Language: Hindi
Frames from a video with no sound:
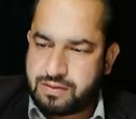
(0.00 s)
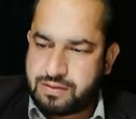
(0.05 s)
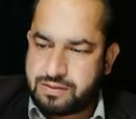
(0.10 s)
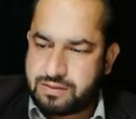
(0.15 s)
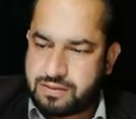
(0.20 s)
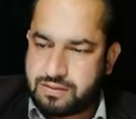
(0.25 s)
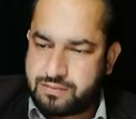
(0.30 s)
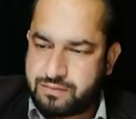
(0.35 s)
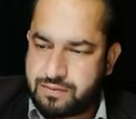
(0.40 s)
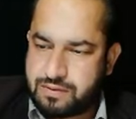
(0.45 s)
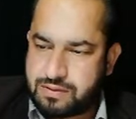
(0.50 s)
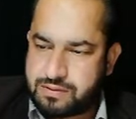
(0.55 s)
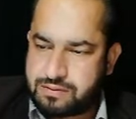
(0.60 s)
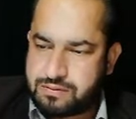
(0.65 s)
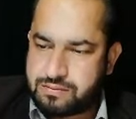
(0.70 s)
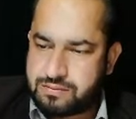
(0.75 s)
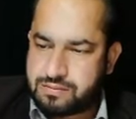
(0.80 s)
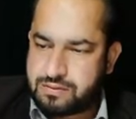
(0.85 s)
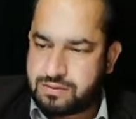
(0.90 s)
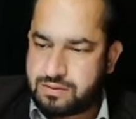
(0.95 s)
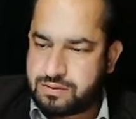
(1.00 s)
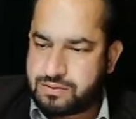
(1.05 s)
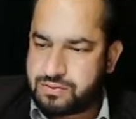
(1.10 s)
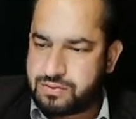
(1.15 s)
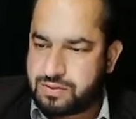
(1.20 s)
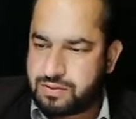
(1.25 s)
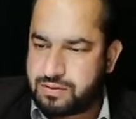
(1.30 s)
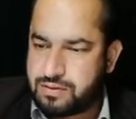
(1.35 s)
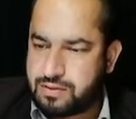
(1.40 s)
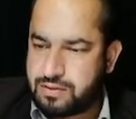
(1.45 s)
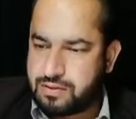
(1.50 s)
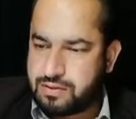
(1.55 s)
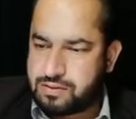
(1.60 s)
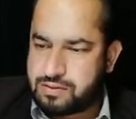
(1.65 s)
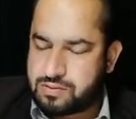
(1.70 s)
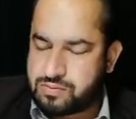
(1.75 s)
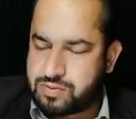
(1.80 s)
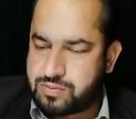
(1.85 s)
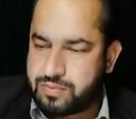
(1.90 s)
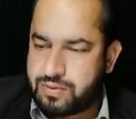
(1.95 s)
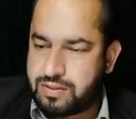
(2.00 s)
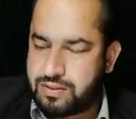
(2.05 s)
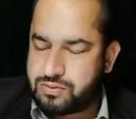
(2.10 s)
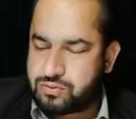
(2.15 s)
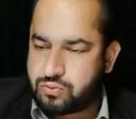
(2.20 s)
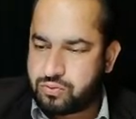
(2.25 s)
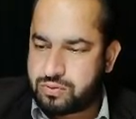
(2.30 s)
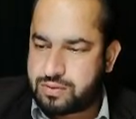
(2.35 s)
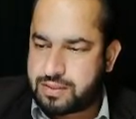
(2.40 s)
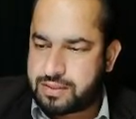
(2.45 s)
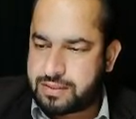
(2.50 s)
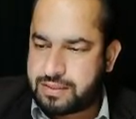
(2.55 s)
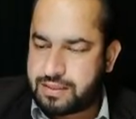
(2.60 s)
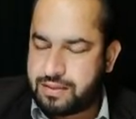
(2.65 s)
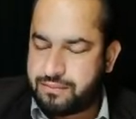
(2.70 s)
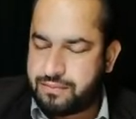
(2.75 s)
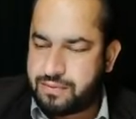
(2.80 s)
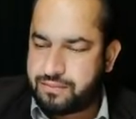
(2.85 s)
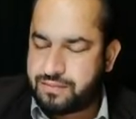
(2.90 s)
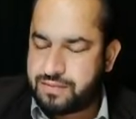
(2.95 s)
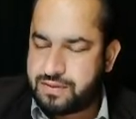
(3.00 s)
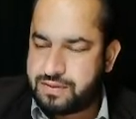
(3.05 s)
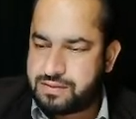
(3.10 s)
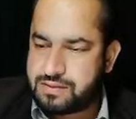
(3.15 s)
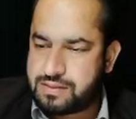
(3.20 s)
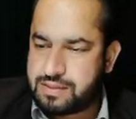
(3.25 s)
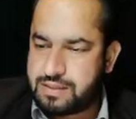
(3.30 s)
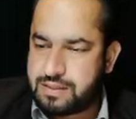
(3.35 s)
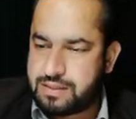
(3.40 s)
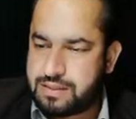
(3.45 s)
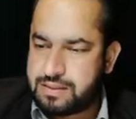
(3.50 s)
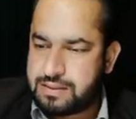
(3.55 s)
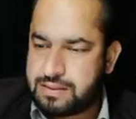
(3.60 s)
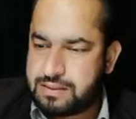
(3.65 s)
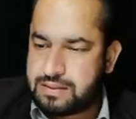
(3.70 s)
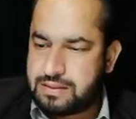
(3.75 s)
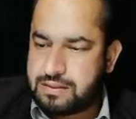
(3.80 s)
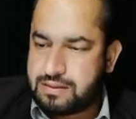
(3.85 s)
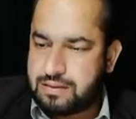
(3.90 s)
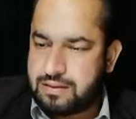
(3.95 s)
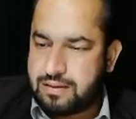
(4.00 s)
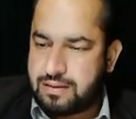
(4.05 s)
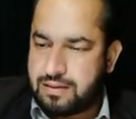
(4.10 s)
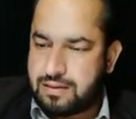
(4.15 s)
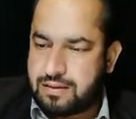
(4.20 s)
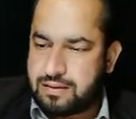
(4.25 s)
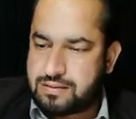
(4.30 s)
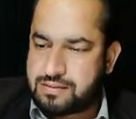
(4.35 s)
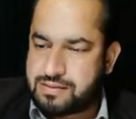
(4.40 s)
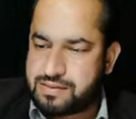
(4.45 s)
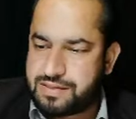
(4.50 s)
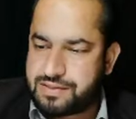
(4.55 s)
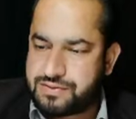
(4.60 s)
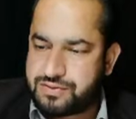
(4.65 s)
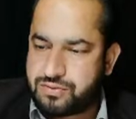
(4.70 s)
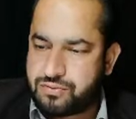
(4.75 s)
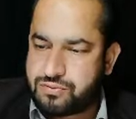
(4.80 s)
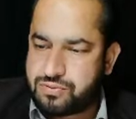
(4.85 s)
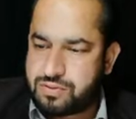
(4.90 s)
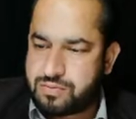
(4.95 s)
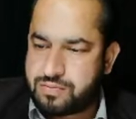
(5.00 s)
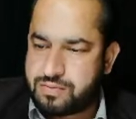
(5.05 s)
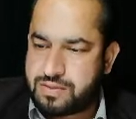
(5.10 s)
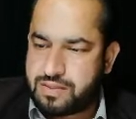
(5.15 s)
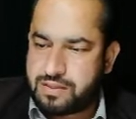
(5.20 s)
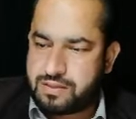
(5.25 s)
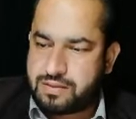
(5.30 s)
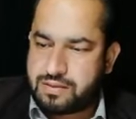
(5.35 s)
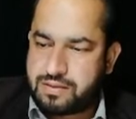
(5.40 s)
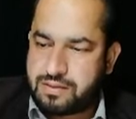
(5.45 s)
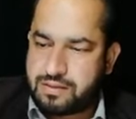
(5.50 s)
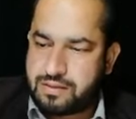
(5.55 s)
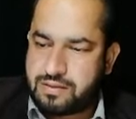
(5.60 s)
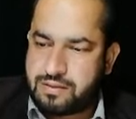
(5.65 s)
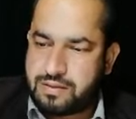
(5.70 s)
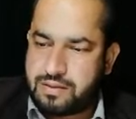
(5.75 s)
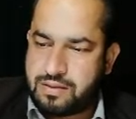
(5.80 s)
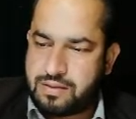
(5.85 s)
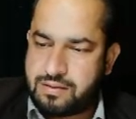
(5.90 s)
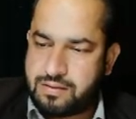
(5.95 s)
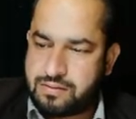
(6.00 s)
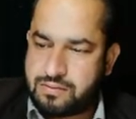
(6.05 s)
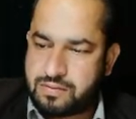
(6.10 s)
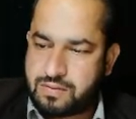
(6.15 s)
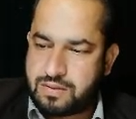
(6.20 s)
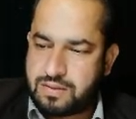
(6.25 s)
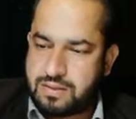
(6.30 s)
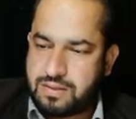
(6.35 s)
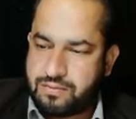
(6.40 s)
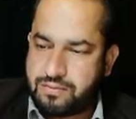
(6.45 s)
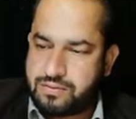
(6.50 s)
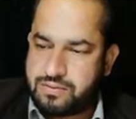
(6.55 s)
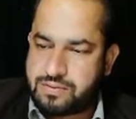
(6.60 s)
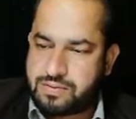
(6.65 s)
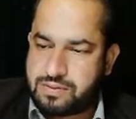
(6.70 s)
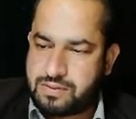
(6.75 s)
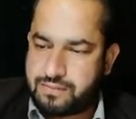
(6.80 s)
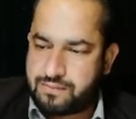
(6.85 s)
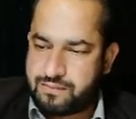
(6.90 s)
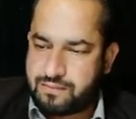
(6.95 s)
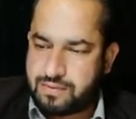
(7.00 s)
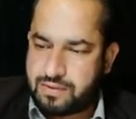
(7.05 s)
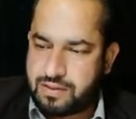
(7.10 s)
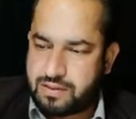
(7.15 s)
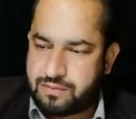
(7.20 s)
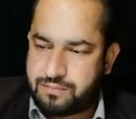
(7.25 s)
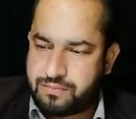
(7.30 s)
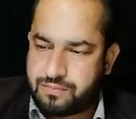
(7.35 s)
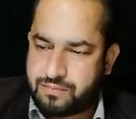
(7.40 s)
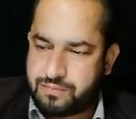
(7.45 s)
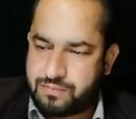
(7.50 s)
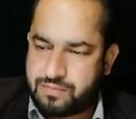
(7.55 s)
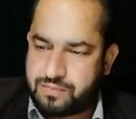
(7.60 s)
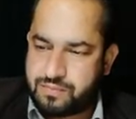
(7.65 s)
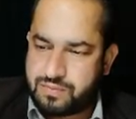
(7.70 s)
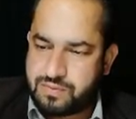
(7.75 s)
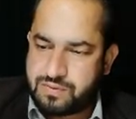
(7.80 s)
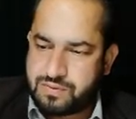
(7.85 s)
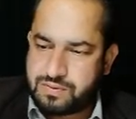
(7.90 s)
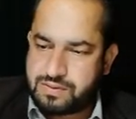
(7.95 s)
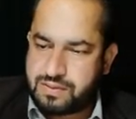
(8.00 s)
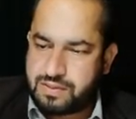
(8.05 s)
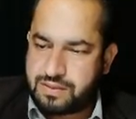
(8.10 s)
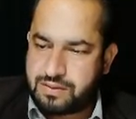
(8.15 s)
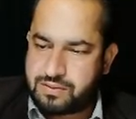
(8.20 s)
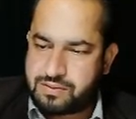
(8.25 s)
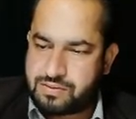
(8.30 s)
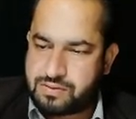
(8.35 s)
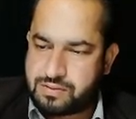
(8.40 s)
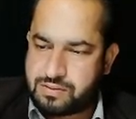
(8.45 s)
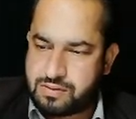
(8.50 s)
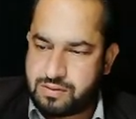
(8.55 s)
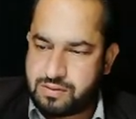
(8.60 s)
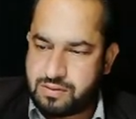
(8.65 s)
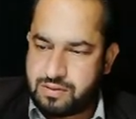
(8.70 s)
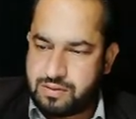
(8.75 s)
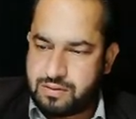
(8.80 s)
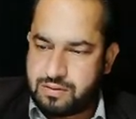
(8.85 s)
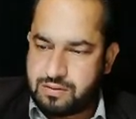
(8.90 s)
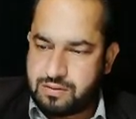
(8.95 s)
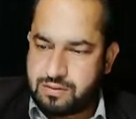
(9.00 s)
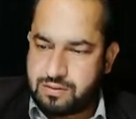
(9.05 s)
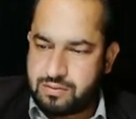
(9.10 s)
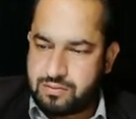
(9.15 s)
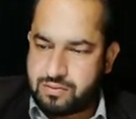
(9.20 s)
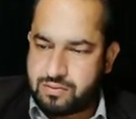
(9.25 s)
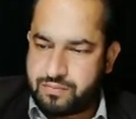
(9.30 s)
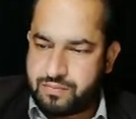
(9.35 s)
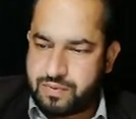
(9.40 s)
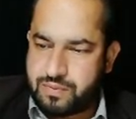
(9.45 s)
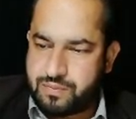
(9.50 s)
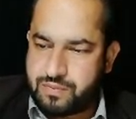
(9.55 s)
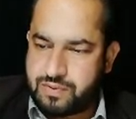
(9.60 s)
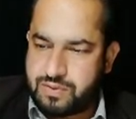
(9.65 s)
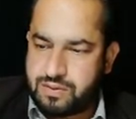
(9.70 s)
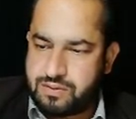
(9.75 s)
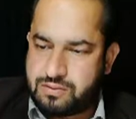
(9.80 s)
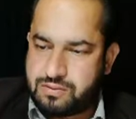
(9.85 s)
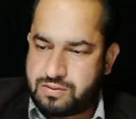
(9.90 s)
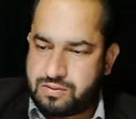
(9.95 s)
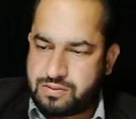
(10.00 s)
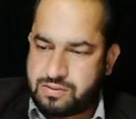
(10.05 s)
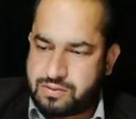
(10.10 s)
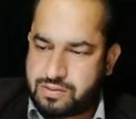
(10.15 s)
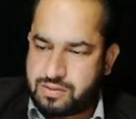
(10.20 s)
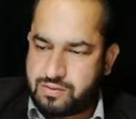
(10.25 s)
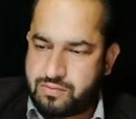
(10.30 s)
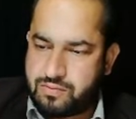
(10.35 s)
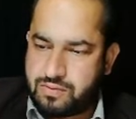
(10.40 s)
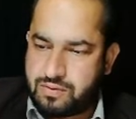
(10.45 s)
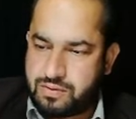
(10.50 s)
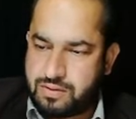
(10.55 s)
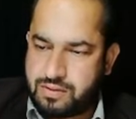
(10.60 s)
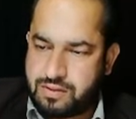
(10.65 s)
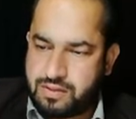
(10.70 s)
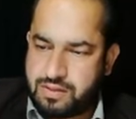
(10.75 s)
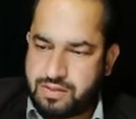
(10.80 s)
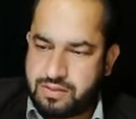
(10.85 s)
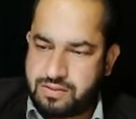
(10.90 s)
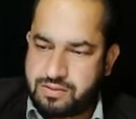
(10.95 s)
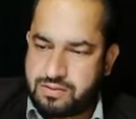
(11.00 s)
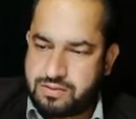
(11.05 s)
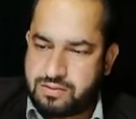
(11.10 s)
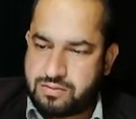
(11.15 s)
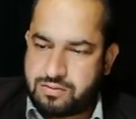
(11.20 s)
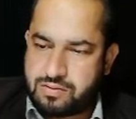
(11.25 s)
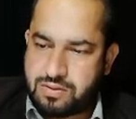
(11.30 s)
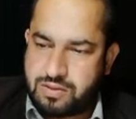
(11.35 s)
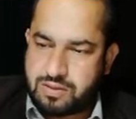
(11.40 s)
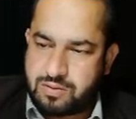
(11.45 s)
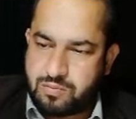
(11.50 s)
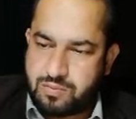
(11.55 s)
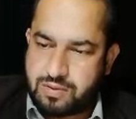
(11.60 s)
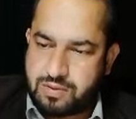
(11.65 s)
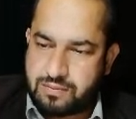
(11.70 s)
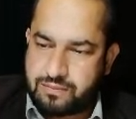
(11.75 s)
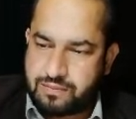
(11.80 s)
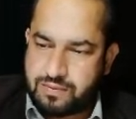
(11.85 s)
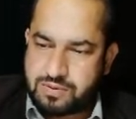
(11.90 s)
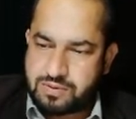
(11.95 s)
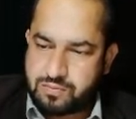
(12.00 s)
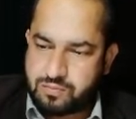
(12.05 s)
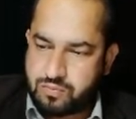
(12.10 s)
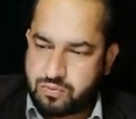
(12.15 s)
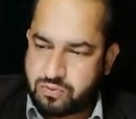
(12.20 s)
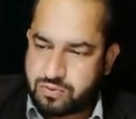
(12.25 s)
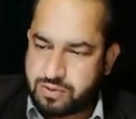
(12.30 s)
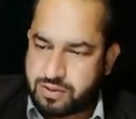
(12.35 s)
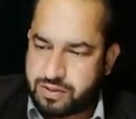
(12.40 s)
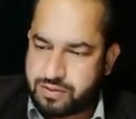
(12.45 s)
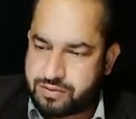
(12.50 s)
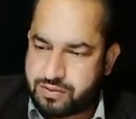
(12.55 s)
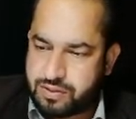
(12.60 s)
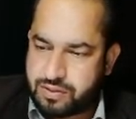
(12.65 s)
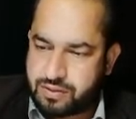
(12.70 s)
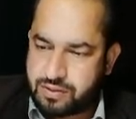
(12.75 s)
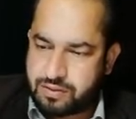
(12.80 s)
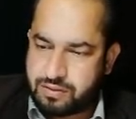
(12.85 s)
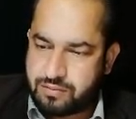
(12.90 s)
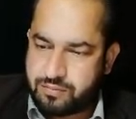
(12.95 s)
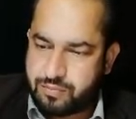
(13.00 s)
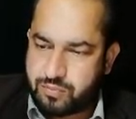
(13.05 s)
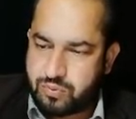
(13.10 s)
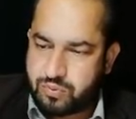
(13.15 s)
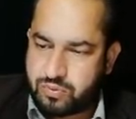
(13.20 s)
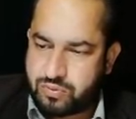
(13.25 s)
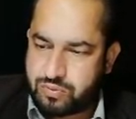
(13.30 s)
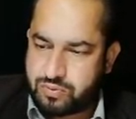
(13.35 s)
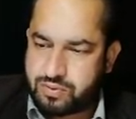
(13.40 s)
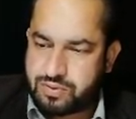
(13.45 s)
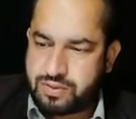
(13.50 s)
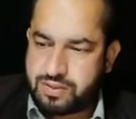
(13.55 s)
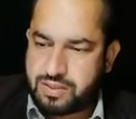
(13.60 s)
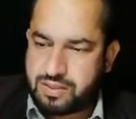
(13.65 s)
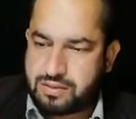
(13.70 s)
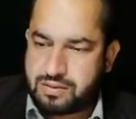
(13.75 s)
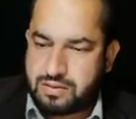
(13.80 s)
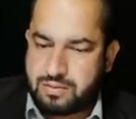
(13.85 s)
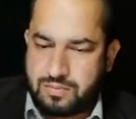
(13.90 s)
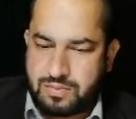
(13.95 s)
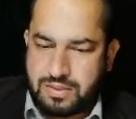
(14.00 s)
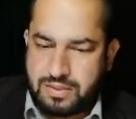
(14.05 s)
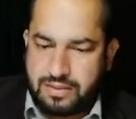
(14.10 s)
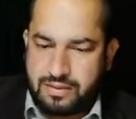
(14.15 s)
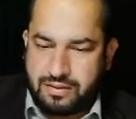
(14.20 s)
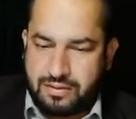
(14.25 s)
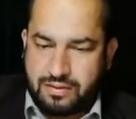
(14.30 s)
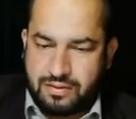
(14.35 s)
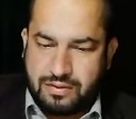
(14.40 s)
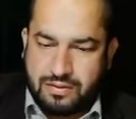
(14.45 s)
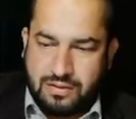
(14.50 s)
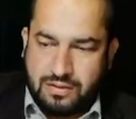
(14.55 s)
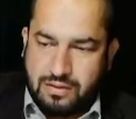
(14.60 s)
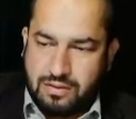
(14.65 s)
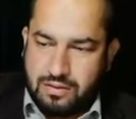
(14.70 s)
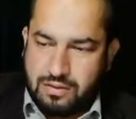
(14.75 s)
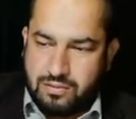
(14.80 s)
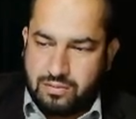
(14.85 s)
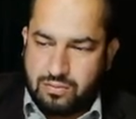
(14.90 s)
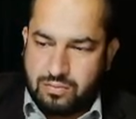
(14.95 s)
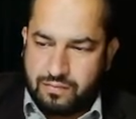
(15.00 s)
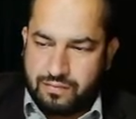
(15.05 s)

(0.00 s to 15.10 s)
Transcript: ये वन अच्छा सबसे पहले इसको करते हैं फिफ्टीन से सिक्स को सब्ट्रैक्ट करें नाइन और एलेवन से फाइव सिक्स और फिफ्टीन से सेवन एट और ये हमारे पास फोर रह जाएगा फोर यहाँ हम लाएंगे तो